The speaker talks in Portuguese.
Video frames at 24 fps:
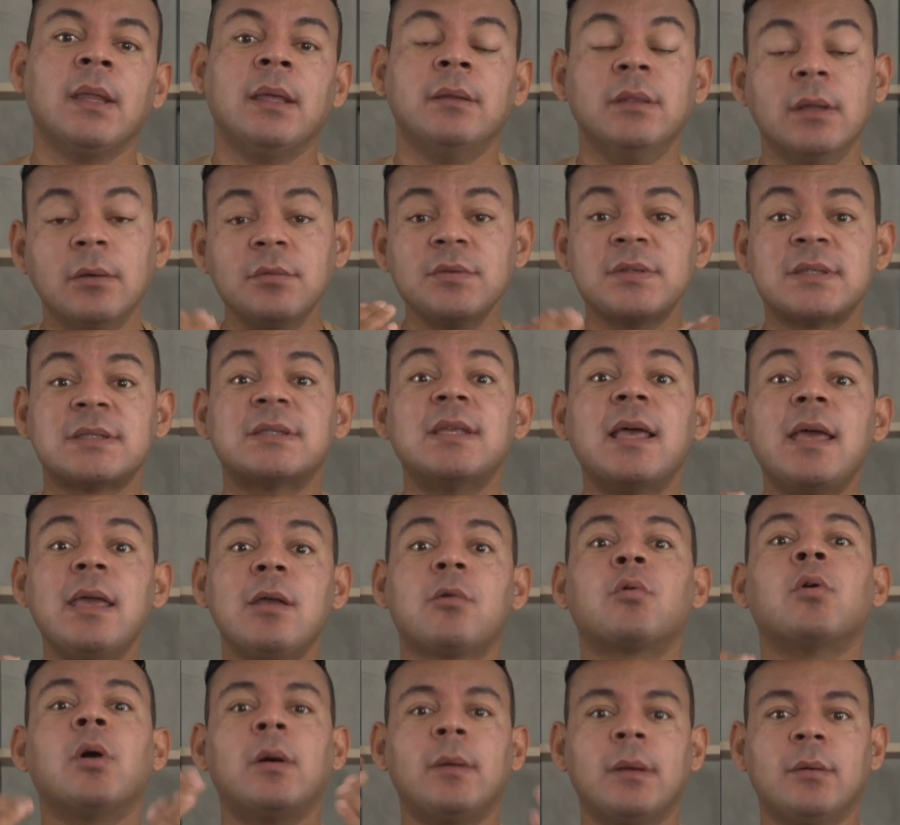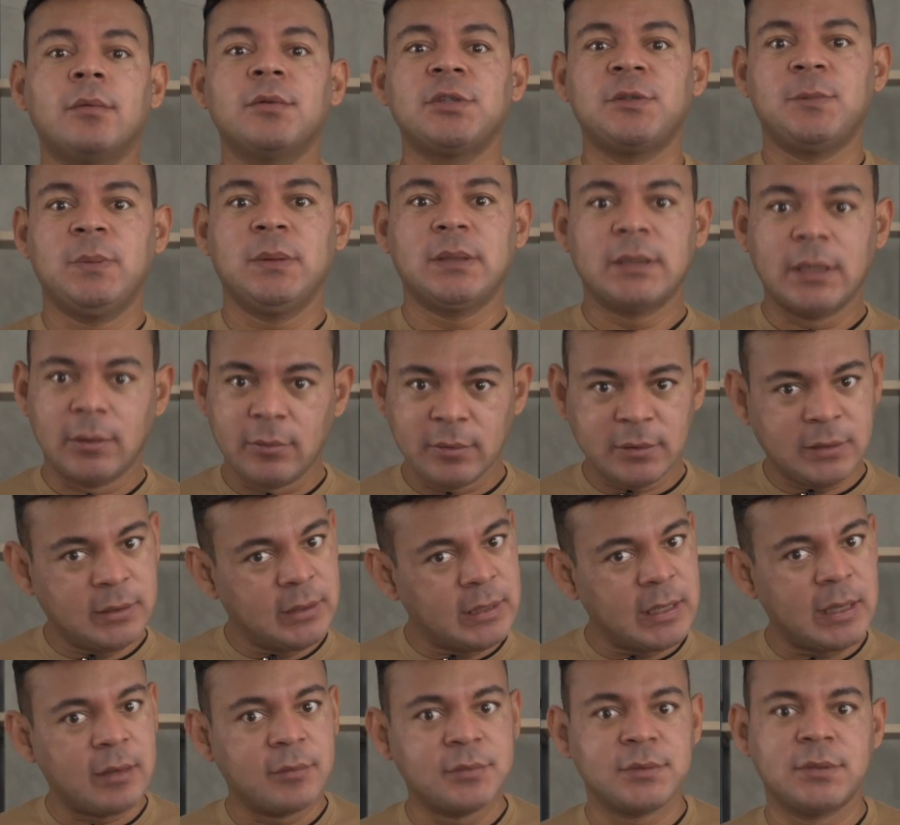Não sei qual é o hospital
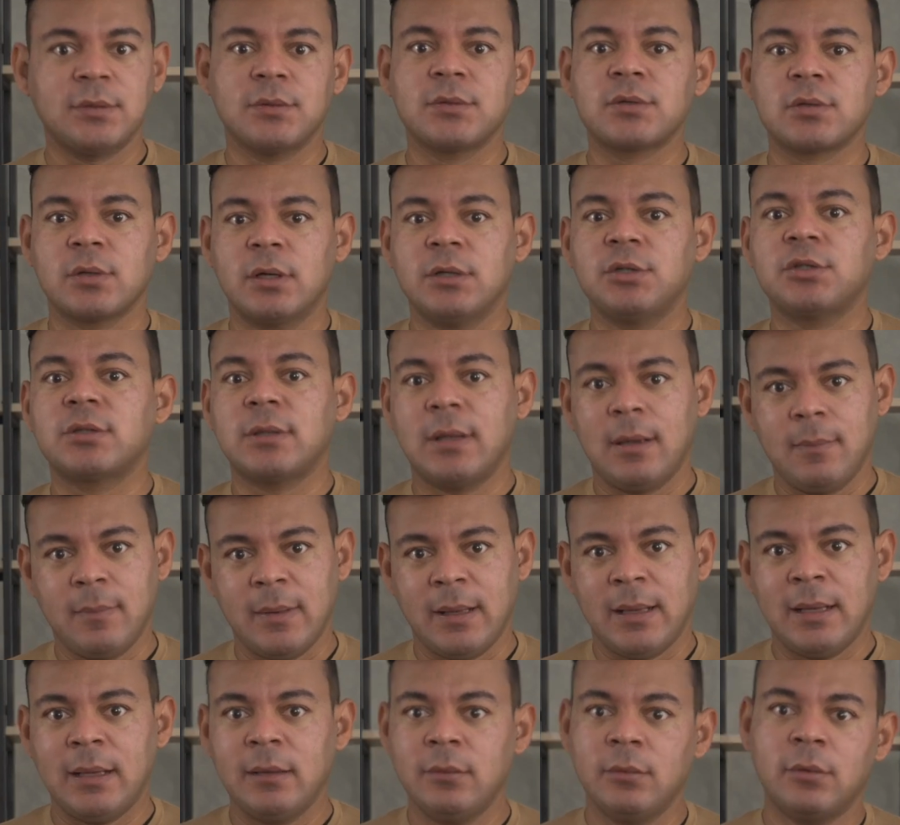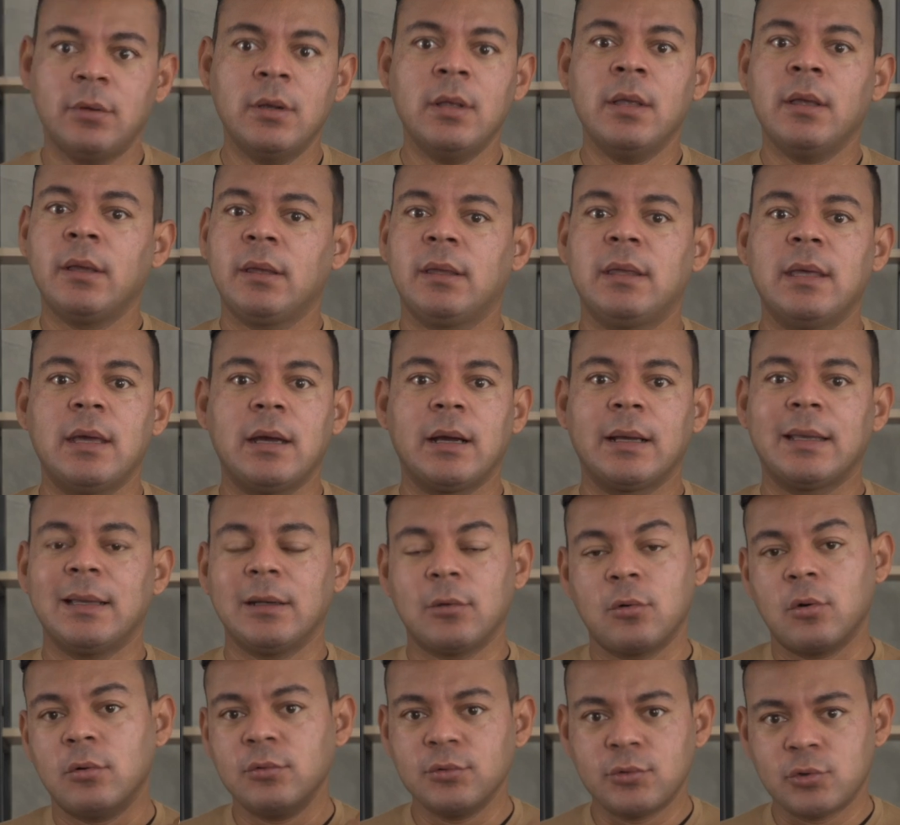que é o seu sonho de trabalho, que é aquele
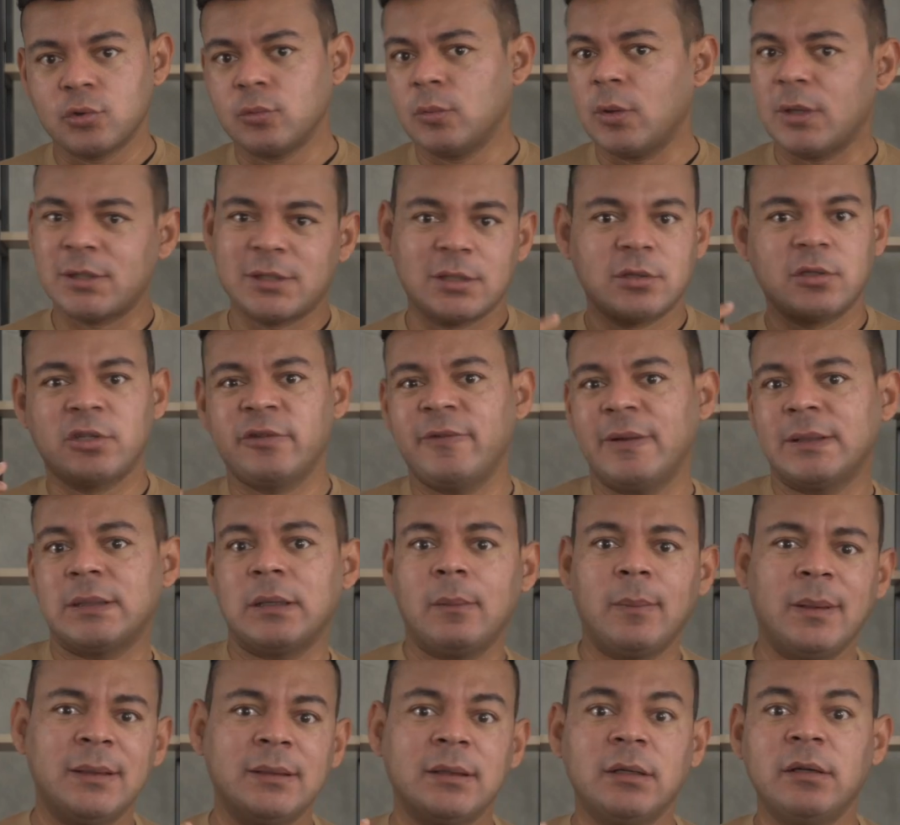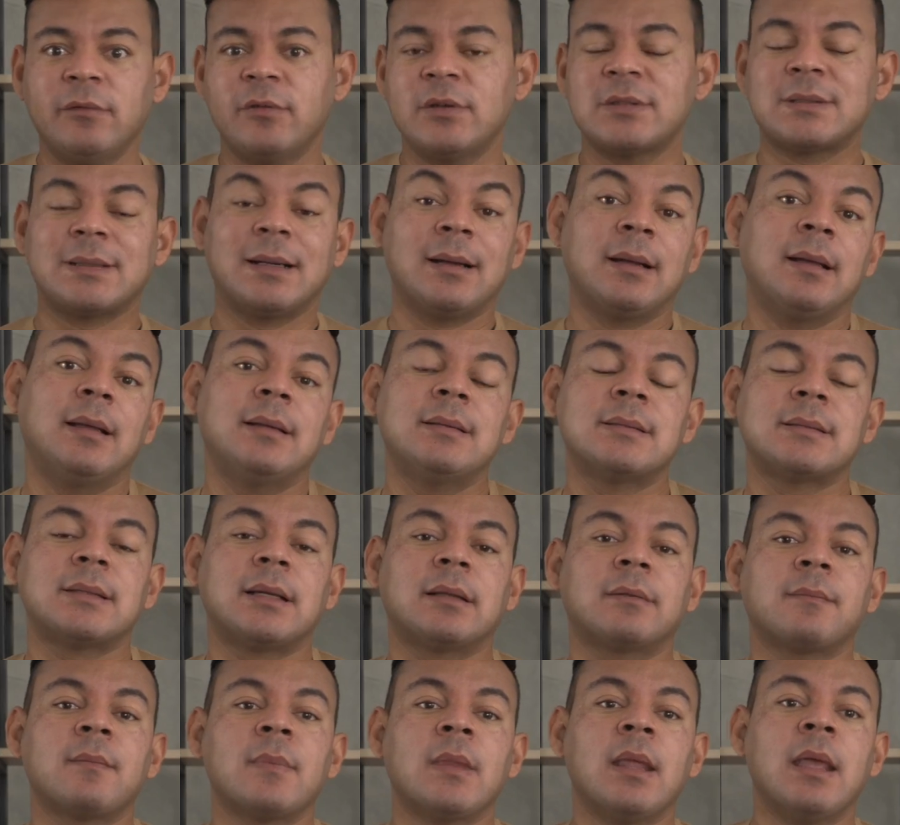consumo, nossa, se eu estiver trabalhando ali, vou estar
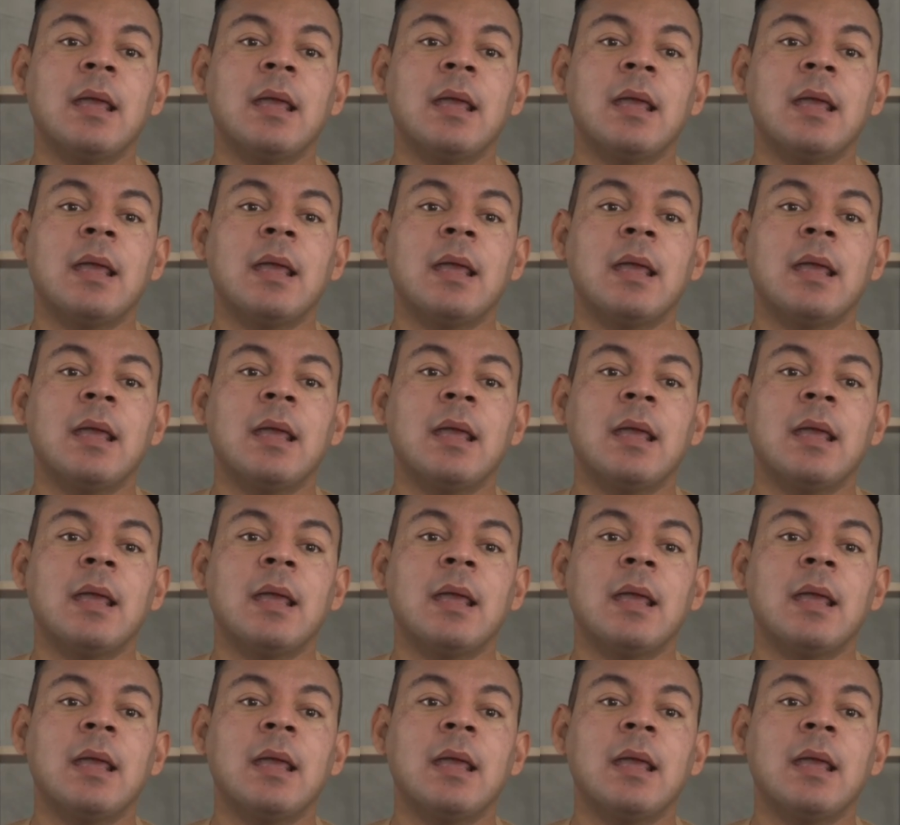realizado.